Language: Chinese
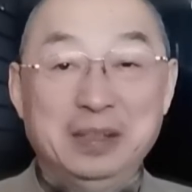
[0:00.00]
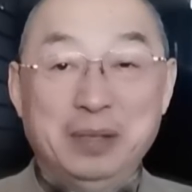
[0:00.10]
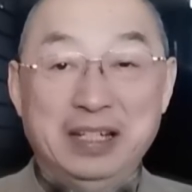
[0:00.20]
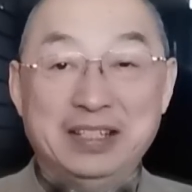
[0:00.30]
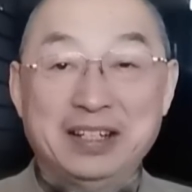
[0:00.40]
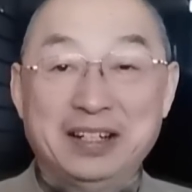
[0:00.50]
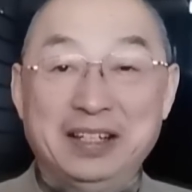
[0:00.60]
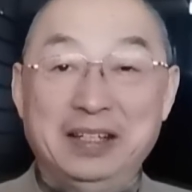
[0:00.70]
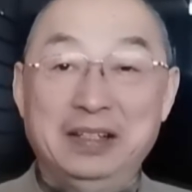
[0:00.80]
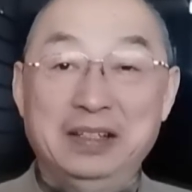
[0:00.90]
你没胜
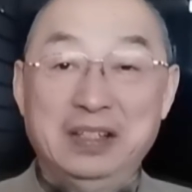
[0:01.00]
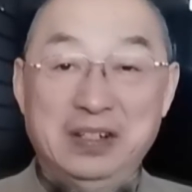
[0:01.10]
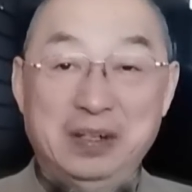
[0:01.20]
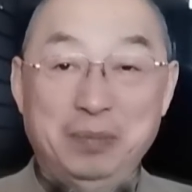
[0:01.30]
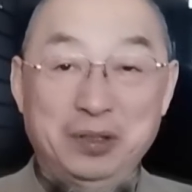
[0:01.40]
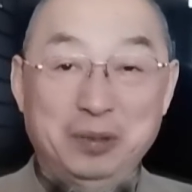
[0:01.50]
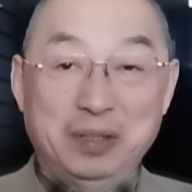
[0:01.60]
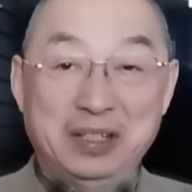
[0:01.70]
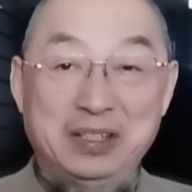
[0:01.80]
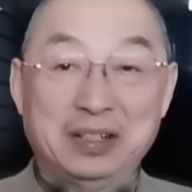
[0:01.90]
利，你什么都
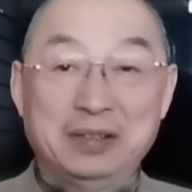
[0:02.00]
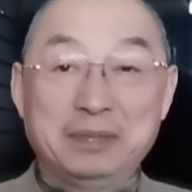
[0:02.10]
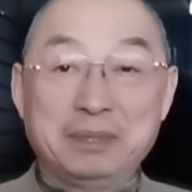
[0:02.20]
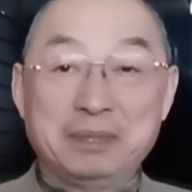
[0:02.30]
没胜。